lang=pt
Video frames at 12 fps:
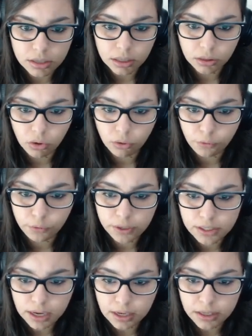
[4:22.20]
Ai, isso é louco,
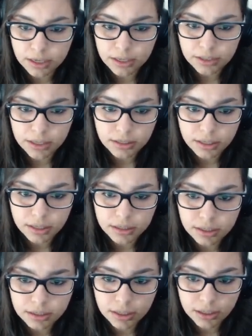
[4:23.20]
filho. Sai, sai, sai, sai,
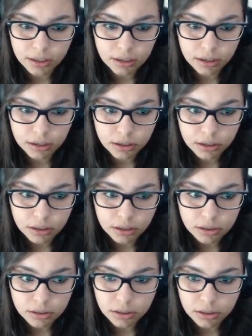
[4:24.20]
sai, sai.
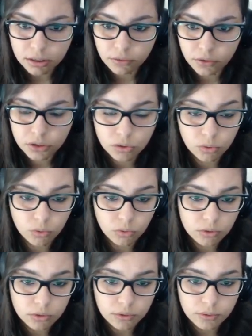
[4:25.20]

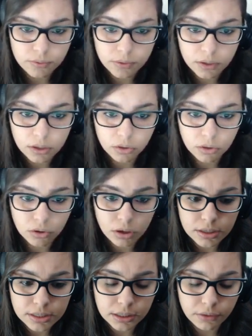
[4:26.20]
121. Eu tô...
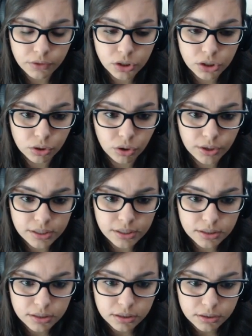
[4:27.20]

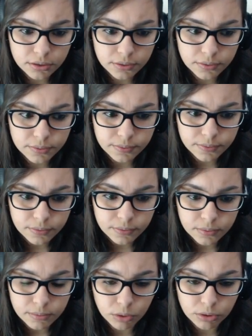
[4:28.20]
122.
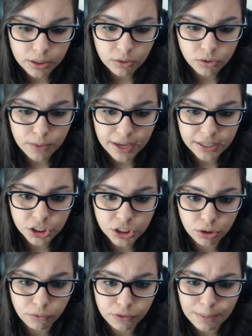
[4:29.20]
Meu Deus, Berg,
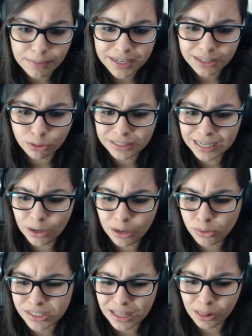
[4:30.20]
de novo labirinto.
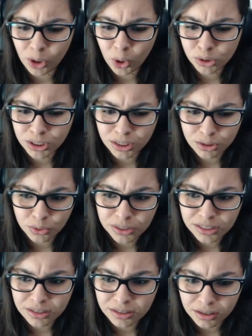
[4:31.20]
Não, você é louco,
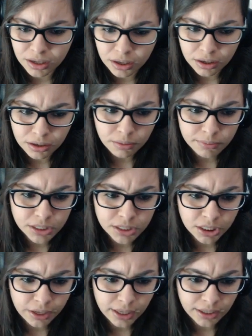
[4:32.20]
Jesus. Me
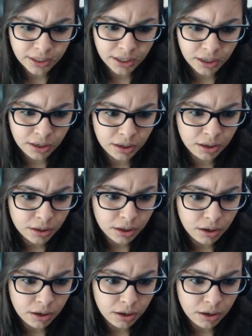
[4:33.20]
tira daqui.